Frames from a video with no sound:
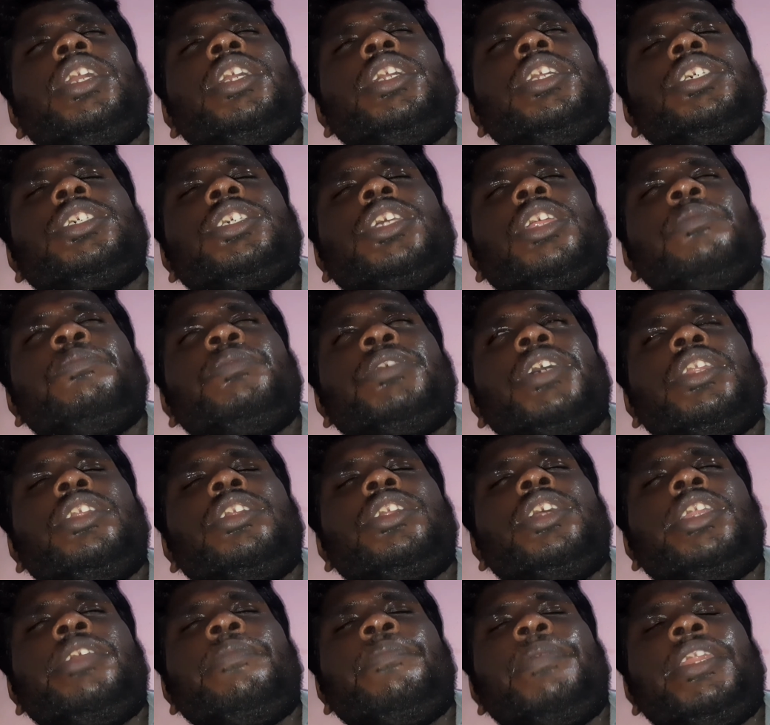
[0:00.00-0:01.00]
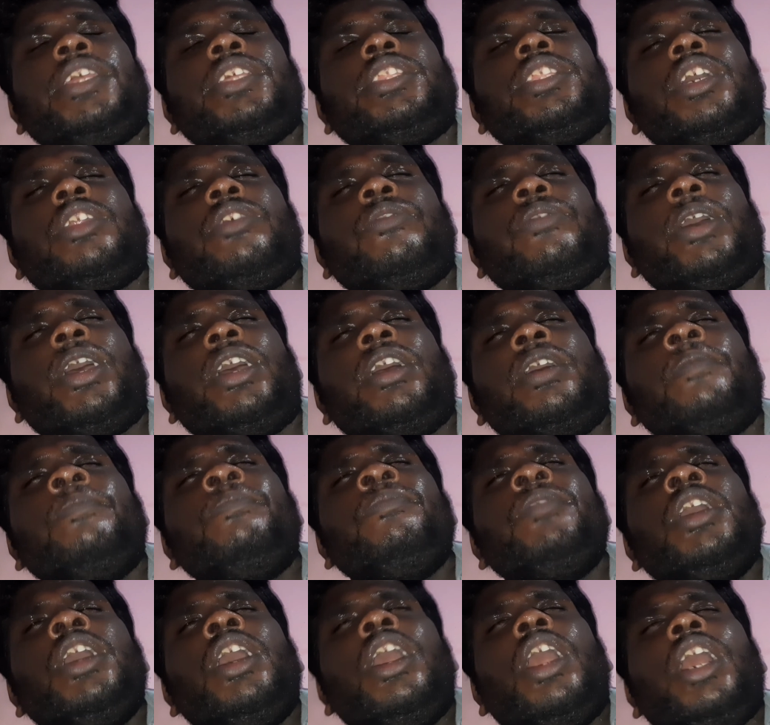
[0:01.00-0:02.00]
டிஸ்கிரிப்ஷன் ரெடி பண்ணி தருவேன்
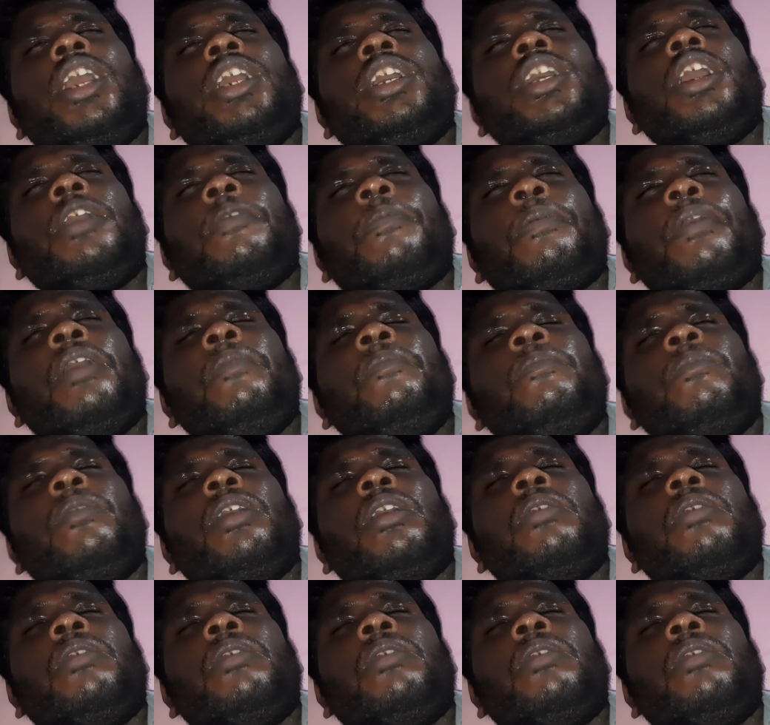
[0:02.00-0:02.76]
அதுக்கப்புறம்